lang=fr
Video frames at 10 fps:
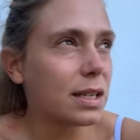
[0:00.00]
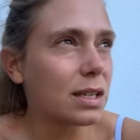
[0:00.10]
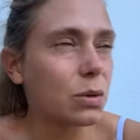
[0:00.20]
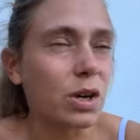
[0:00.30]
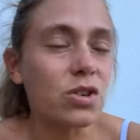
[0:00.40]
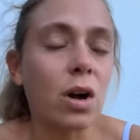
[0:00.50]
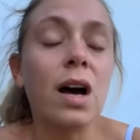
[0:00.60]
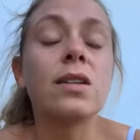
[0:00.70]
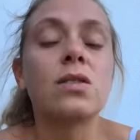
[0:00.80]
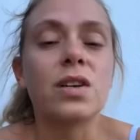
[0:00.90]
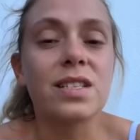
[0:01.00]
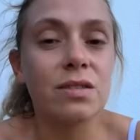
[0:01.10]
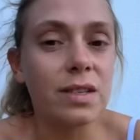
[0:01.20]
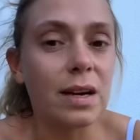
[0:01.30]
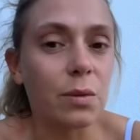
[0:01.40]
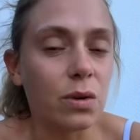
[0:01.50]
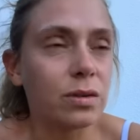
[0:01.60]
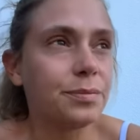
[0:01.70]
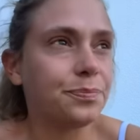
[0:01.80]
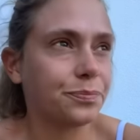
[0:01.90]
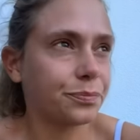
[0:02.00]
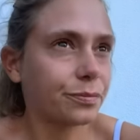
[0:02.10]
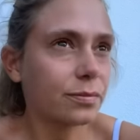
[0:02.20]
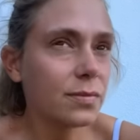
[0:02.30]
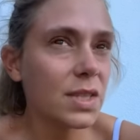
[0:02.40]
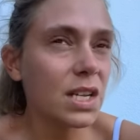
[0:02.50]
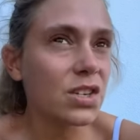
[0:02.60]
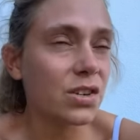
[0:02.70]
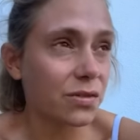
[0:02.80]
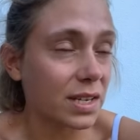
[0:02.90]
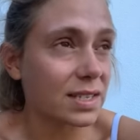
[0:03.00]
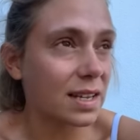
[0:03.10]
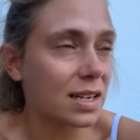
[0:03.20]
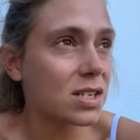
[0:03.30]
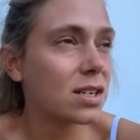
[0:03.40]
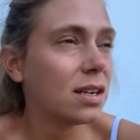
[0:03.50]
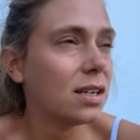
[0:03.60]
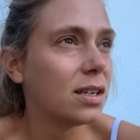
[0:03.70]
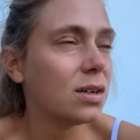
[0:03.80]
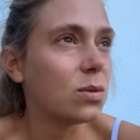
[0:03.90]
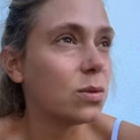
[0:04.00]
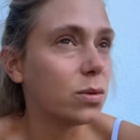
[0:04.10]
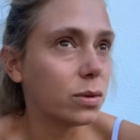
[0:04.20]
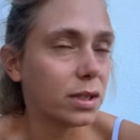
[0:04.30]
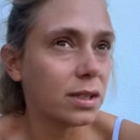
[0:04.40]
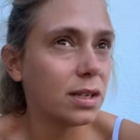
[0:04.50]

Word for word: Trois jours intenses, évidemment. J'ai fait un stage où